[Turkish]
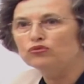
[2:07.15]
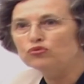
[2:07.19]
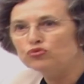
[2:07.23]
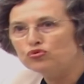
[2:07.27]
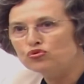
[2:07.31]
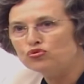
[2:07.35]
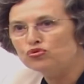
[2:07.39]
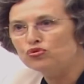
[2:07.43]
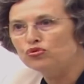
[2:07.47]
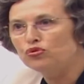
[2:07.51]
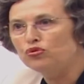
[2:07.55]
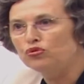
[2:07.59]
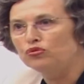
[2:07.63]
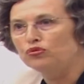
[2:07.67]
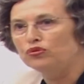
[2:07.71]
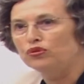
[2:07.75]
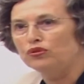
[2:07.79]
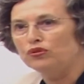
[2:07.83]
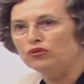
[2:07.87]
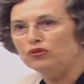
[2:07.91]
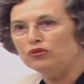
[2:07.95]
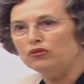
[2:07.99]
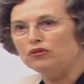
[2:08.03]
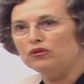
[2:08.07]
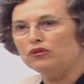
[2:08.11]

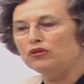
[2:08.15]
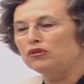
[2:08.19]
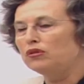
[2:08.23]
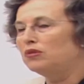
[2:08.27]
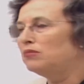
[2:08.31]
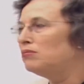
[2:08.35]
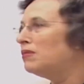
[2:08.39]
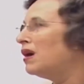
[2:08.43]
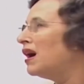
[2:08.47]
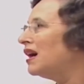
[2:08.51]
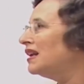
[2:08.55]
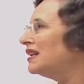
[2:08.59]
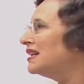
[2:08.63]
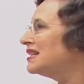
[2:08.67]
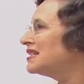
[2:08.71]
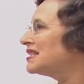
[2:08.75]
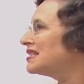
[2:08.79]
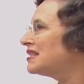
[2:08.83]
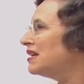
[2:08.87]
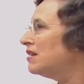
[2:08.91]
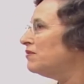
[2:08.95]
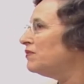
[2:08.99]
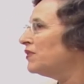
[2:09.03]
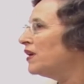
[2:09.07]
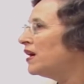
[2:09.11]
usulünü e,
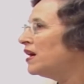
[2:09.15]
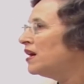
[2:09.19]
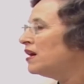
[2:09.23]
maalesef